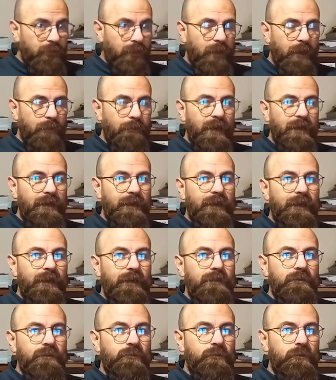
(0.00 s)
Haberlere
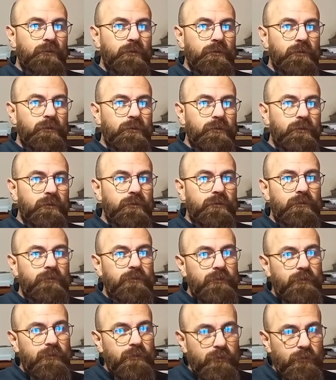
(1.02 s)
yansıyor
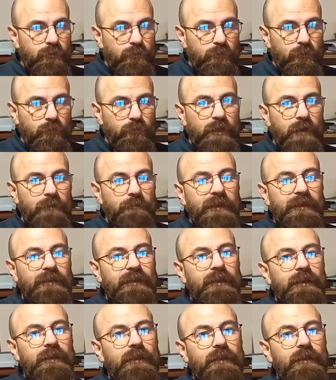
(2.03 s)
sosyal medyaya